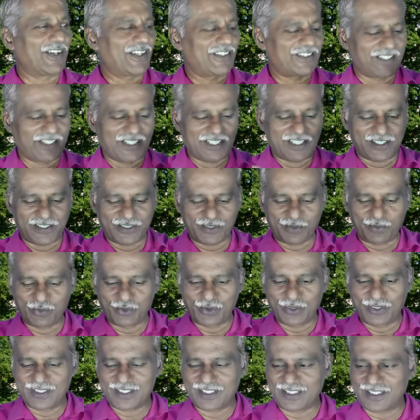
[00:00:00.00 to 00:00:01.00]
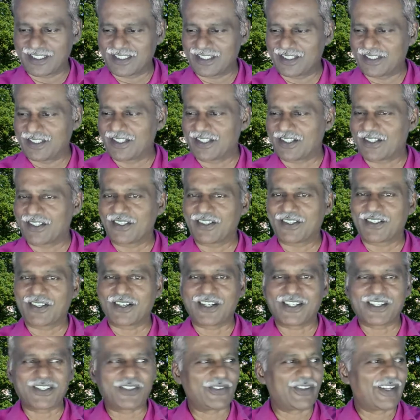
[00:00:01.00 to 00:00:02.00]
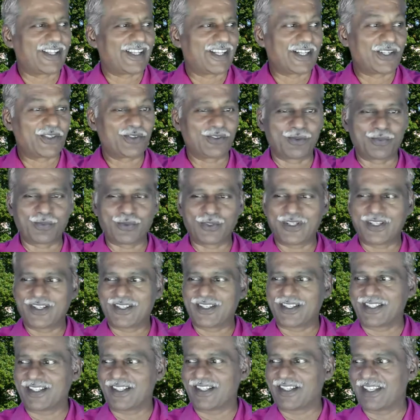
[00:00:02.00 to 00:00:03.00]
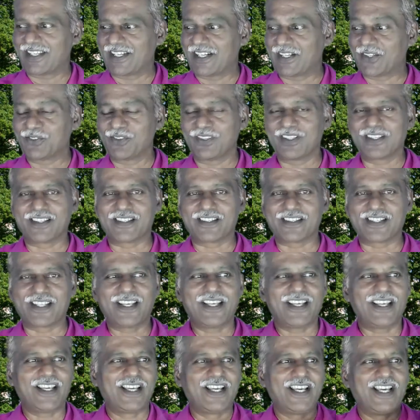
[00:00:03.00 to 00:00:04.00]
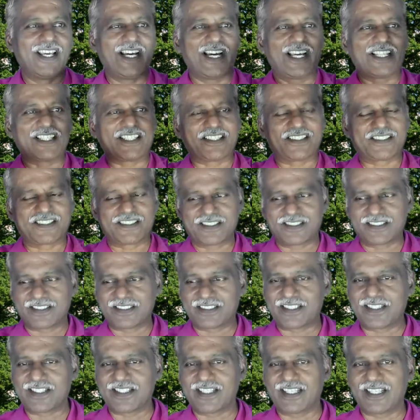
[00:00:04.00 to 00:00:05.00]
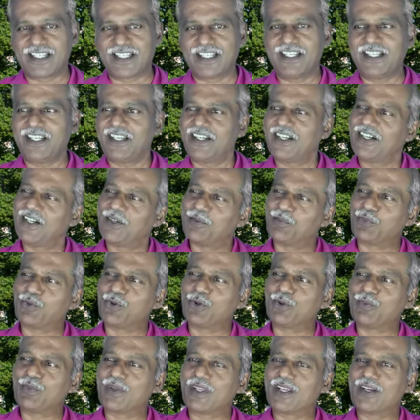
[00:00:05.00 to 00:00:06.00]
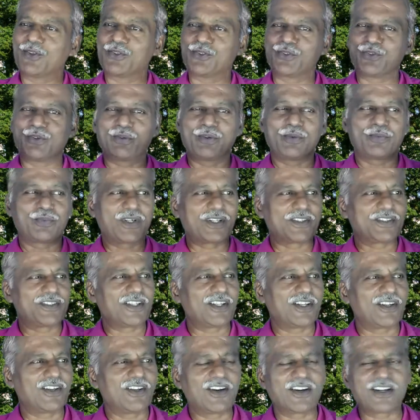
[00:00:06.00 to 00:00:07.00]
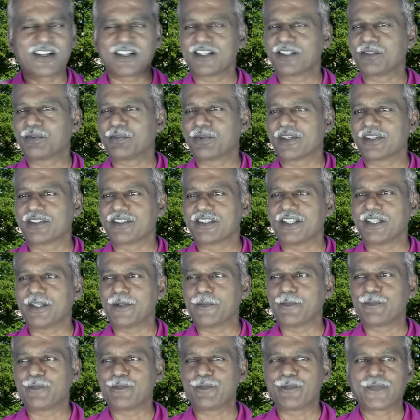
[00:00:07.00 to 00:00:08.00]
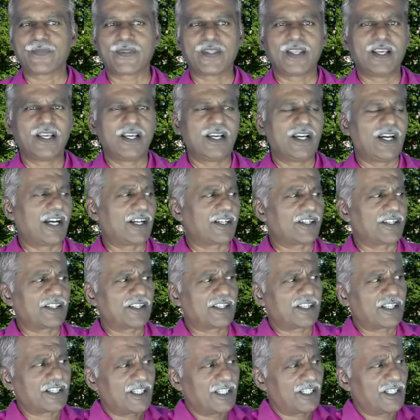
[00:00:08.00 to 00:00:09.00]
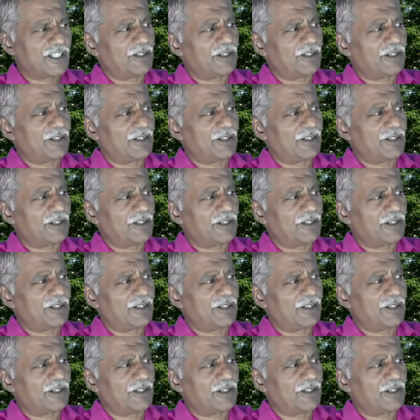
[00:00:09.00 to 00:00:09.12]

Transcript: அந்த இடத்த முழுக்க அந்த காட்டினுடைய நடுவில் புதிய காட்டினுடைய நடுவில் இருந்த அந்த திடலை முழுமையாக தூய்மைப்படுத்தி எல்லாம் அழகுபடுத்தி அங்கே இருக்கிற